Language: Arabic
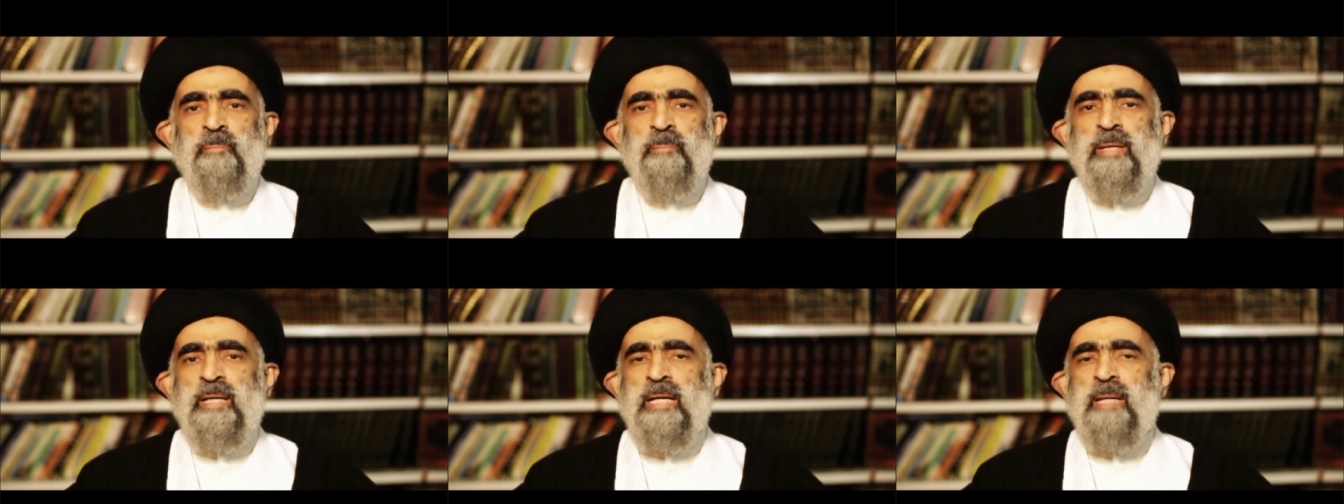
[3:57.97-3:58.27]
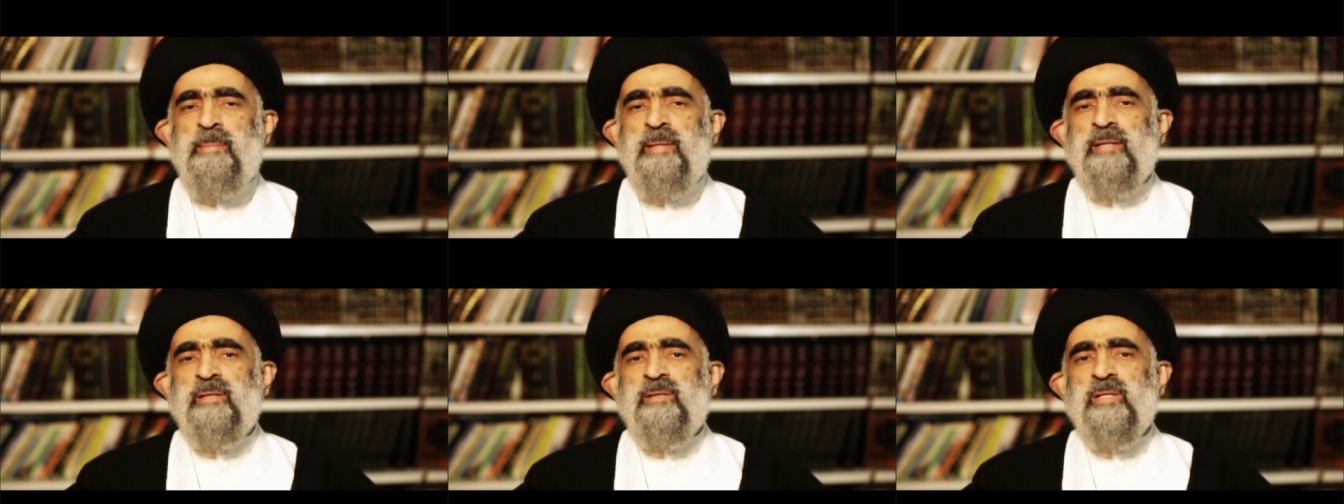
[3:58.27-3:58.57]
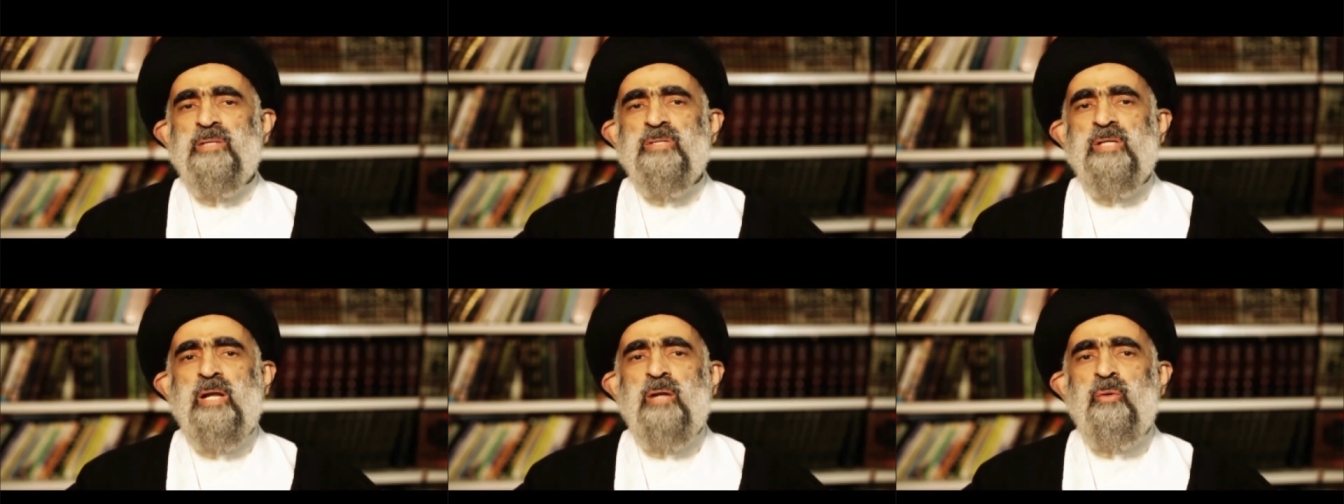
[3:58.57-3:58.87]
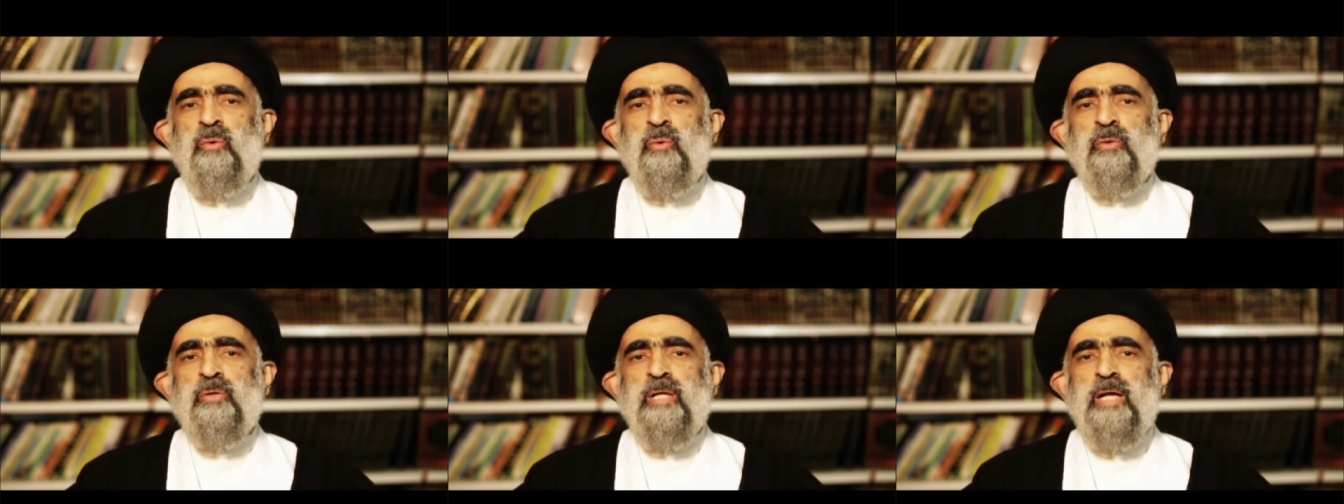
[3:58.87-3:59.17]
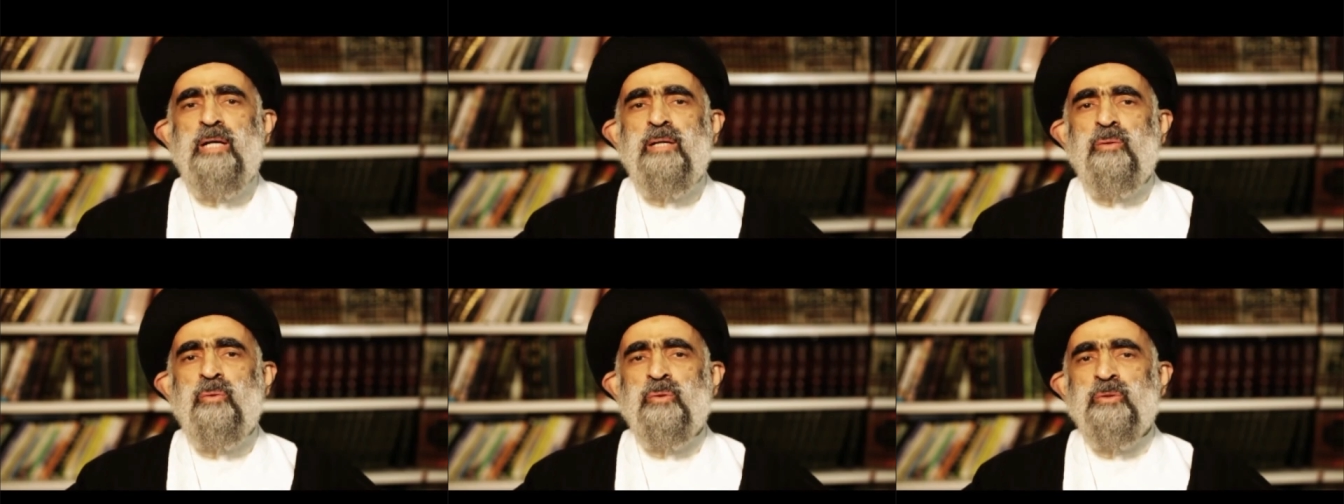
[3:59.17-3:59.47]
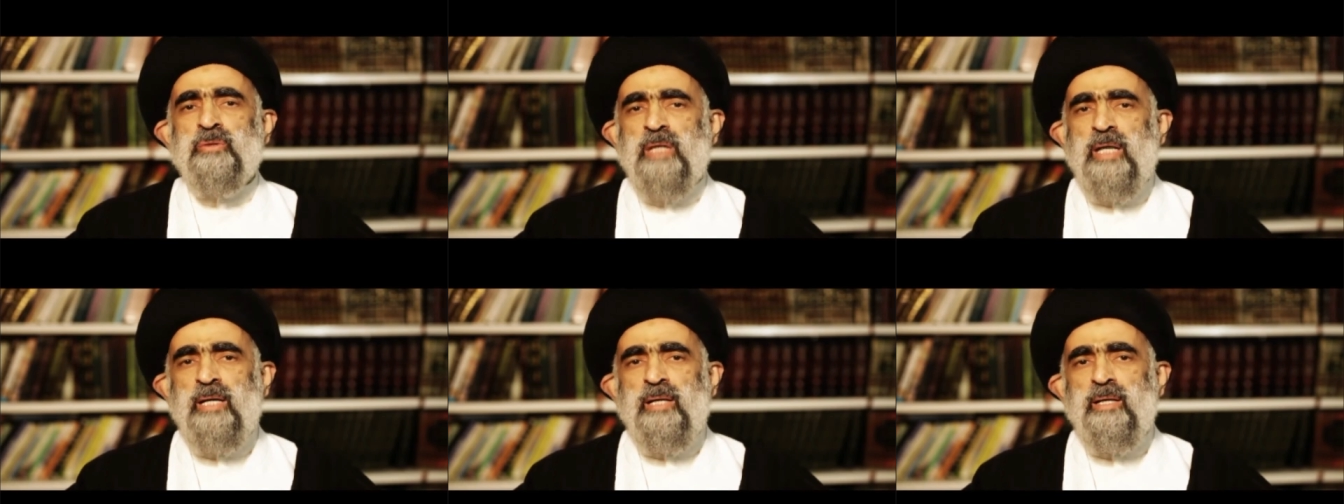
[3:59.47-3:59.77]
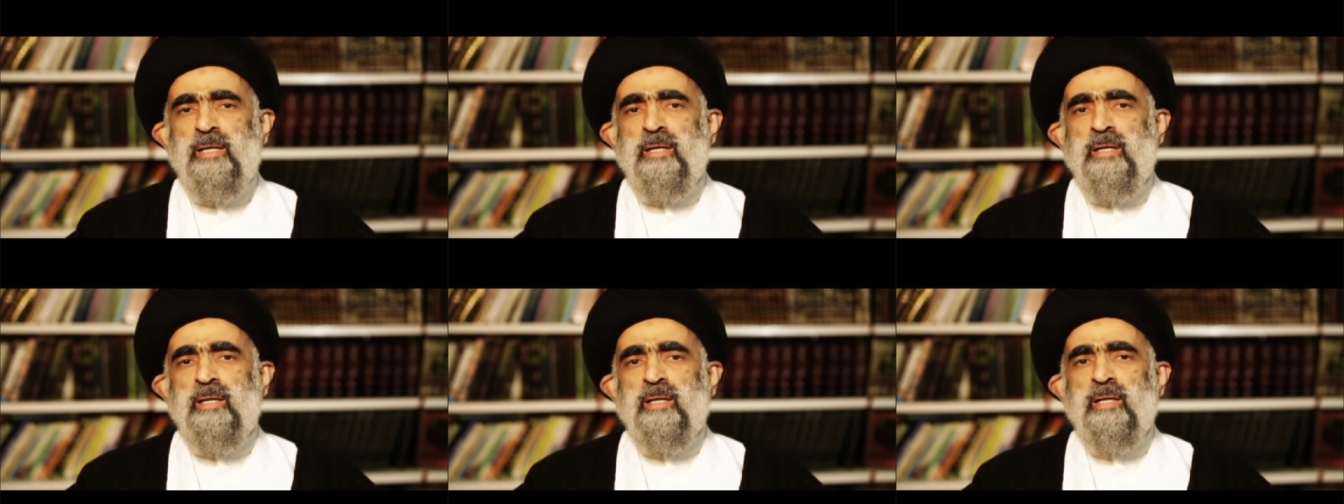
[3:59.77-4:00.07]
بينما انتصر
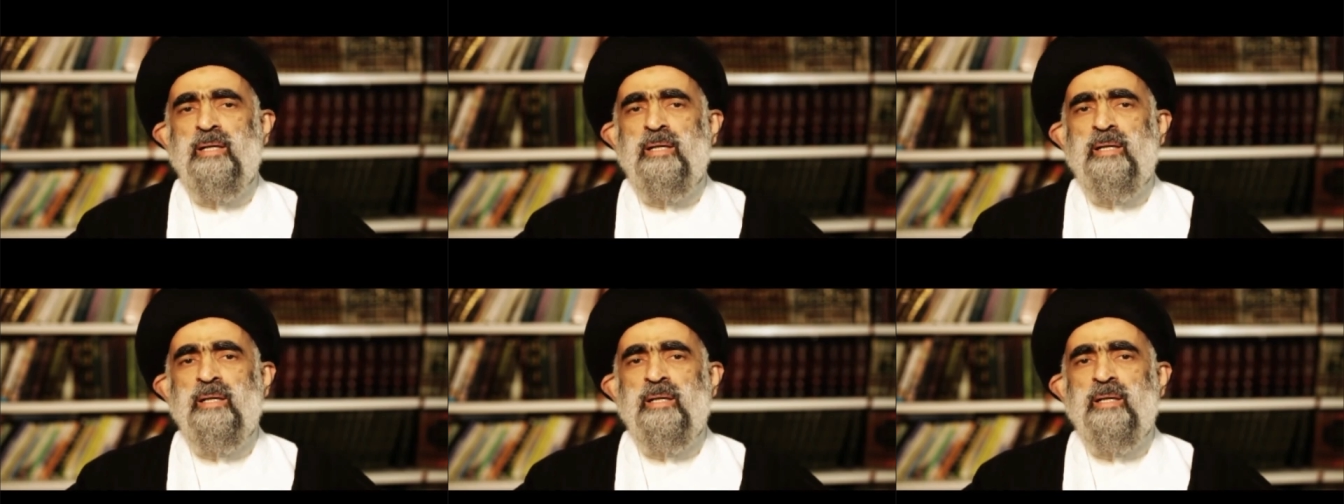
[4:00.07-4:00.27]
الحسين